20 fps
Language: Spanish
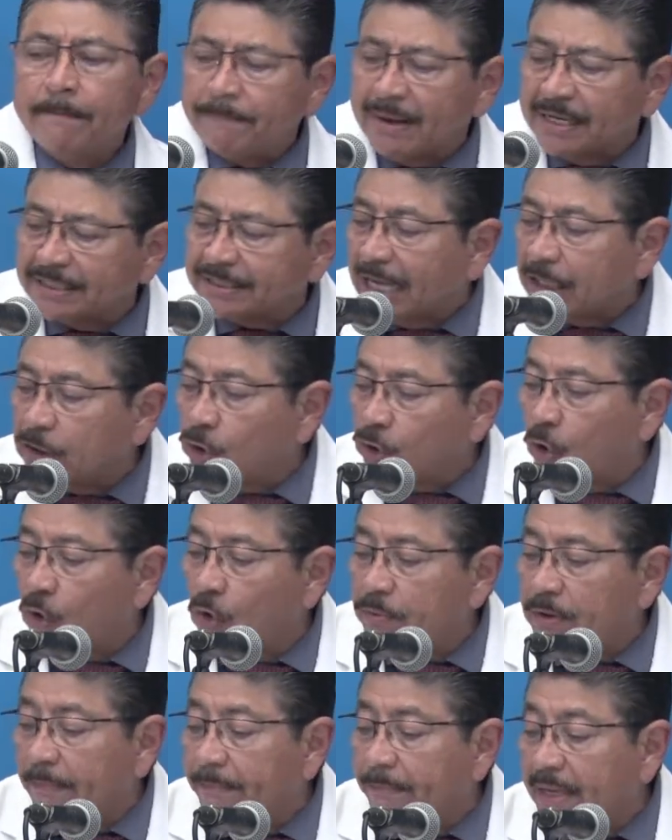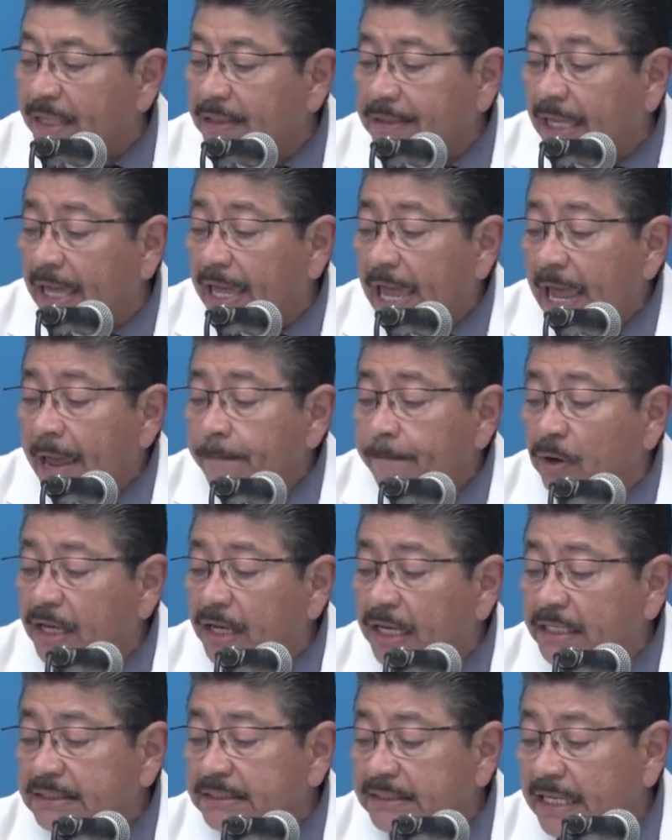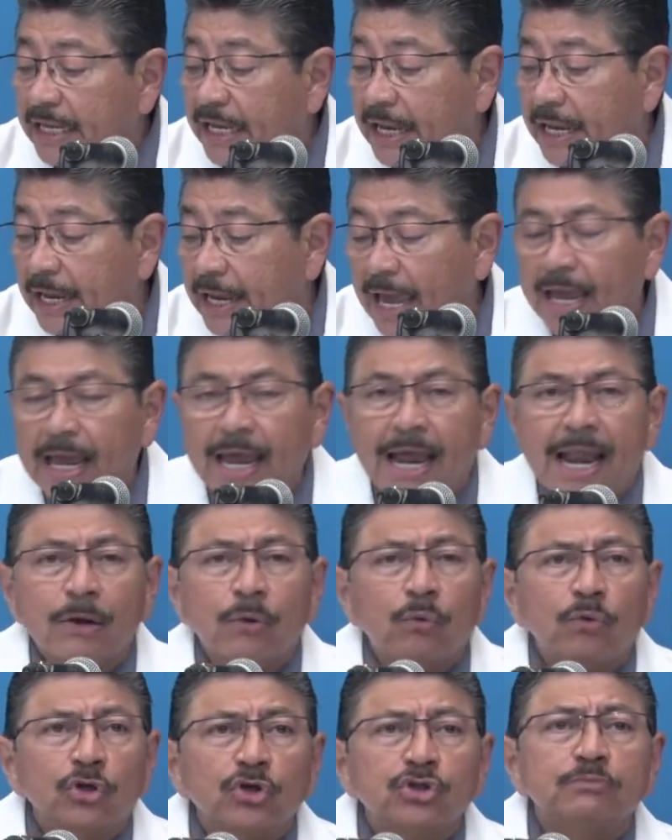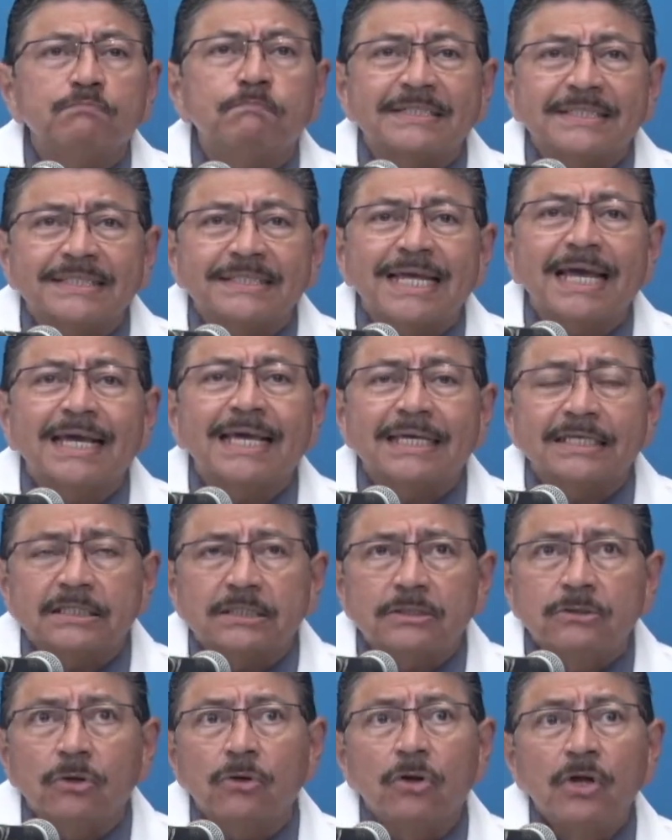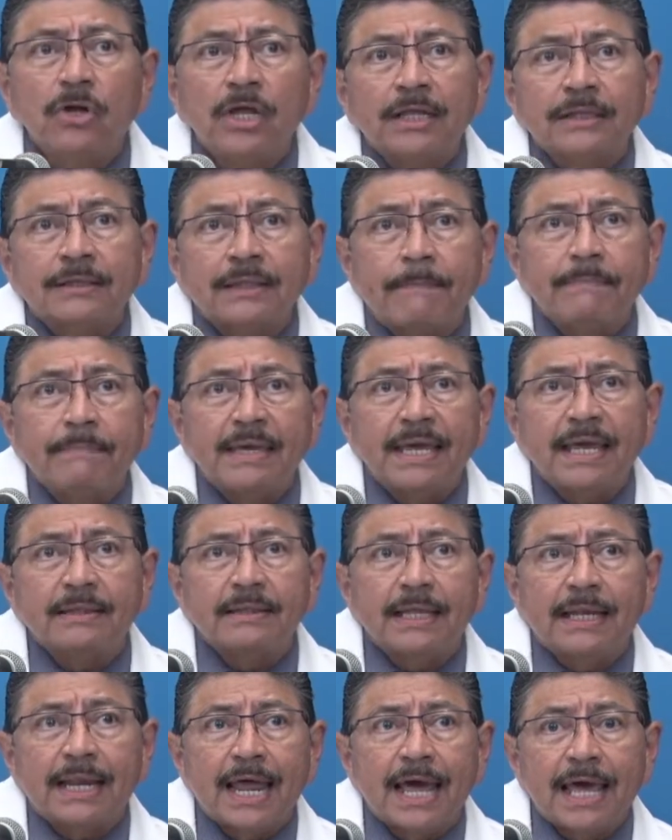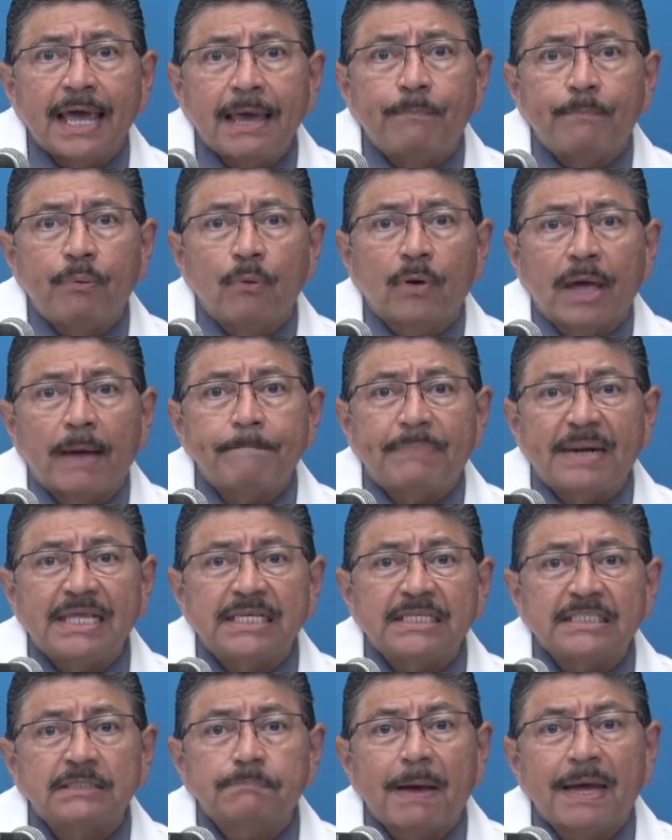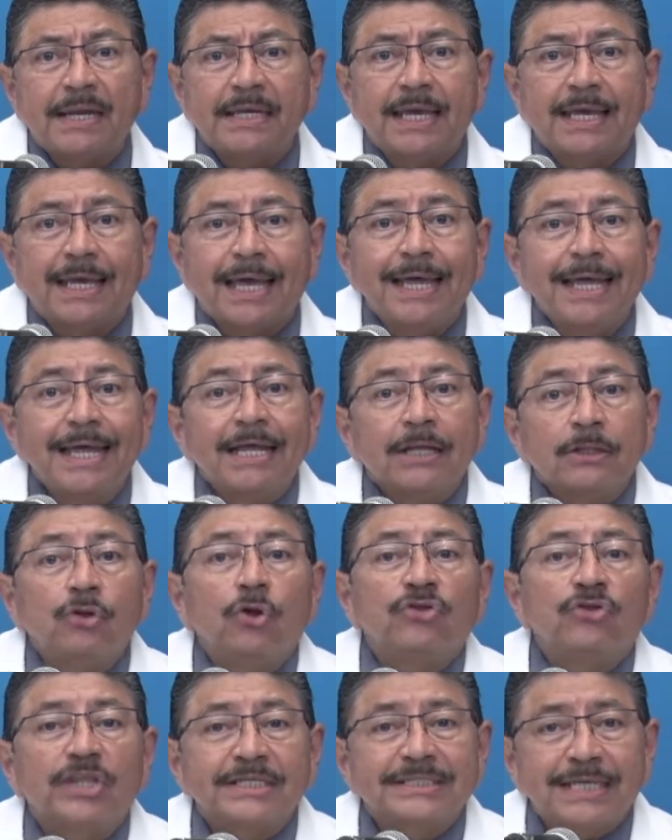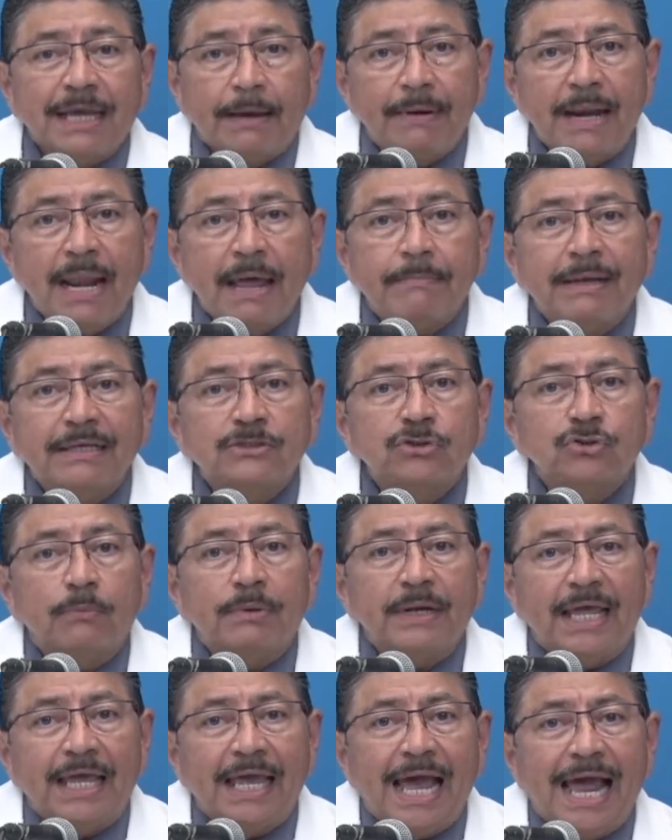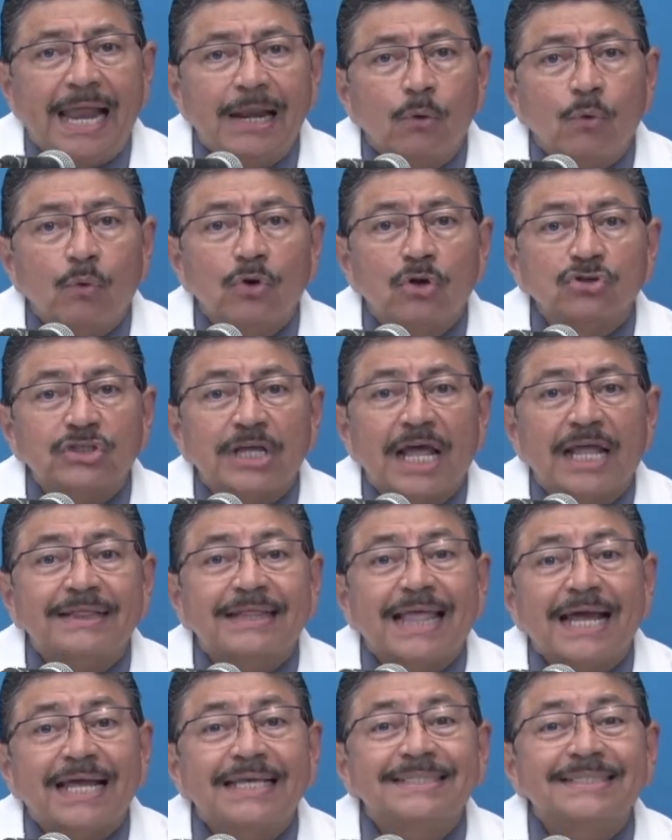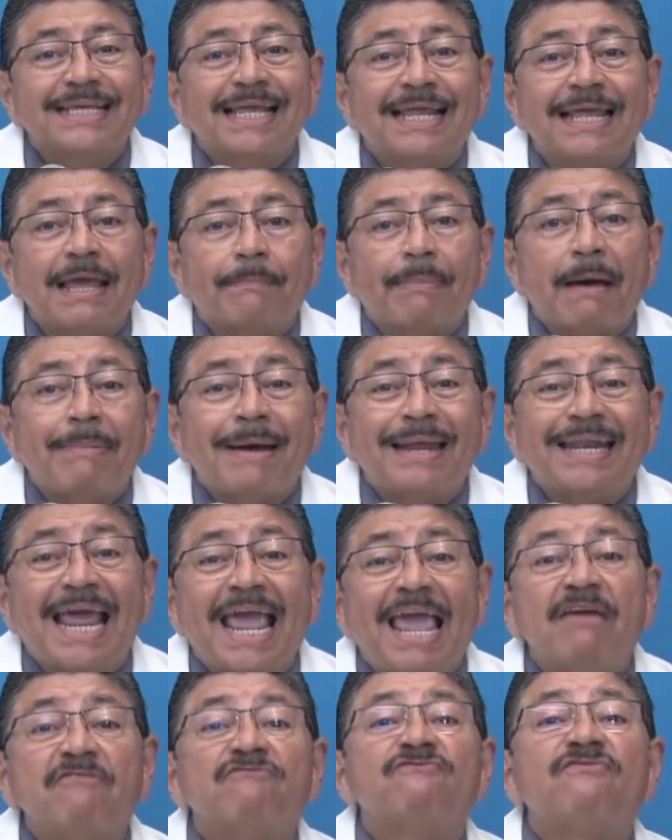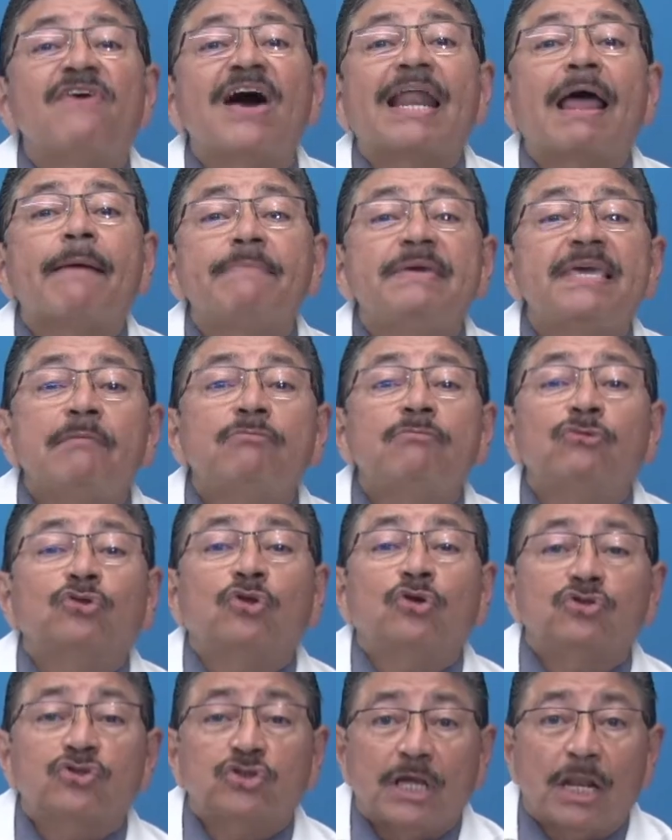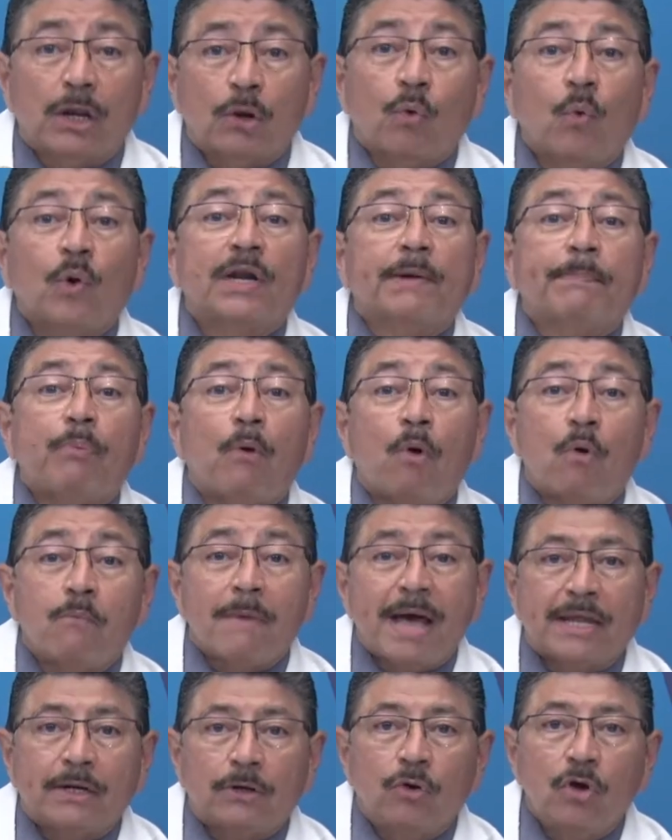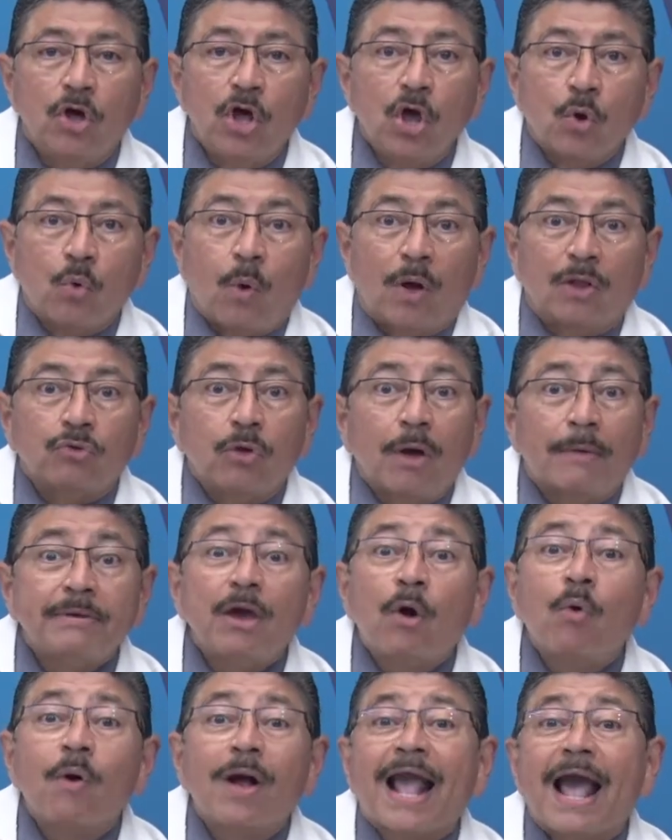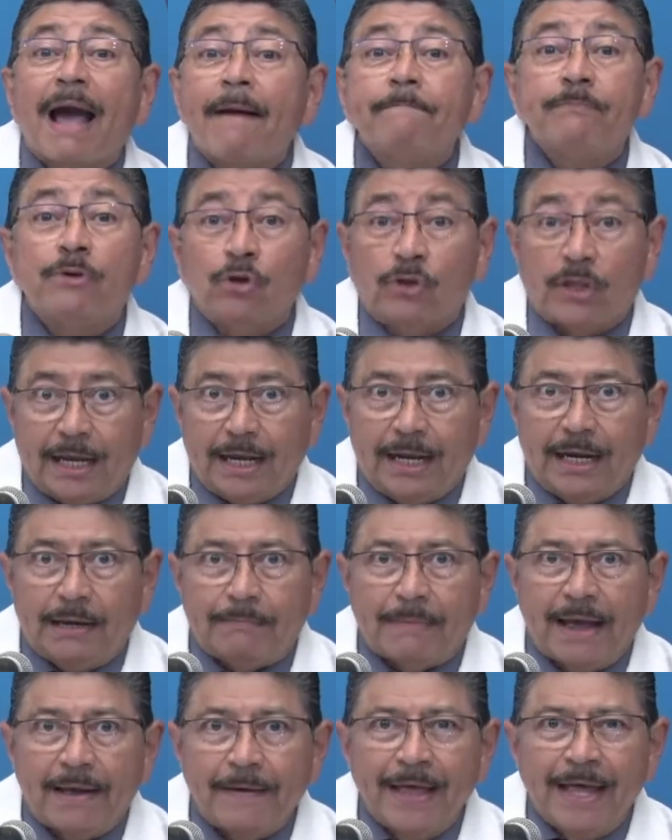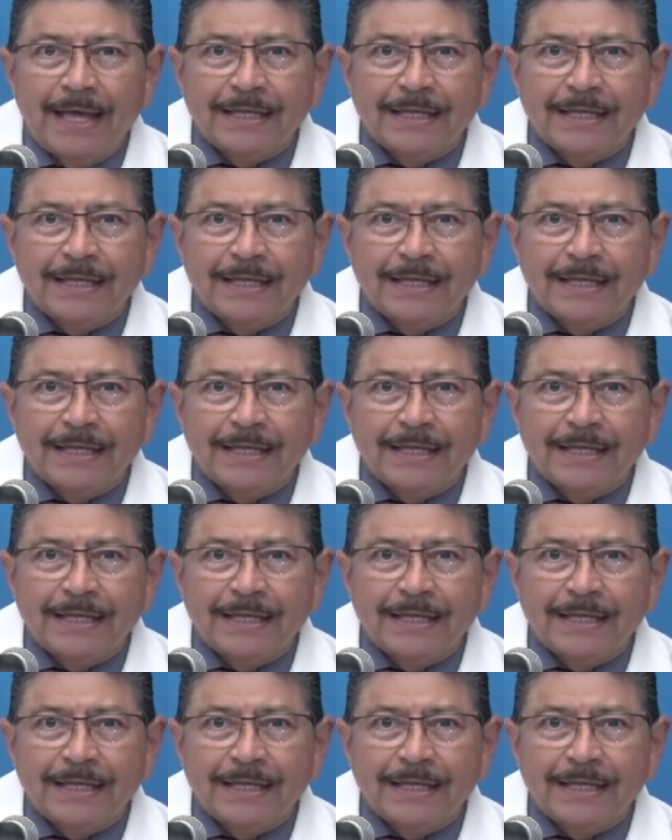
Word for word: Pasando obviamente, pues, eh, algunos pasajes, ¿no? También de la época prehispánica, donde se hablaba sobre algunos ataques que le llamaban embaramientos del cuerpo humano cuando había un cambio de clima.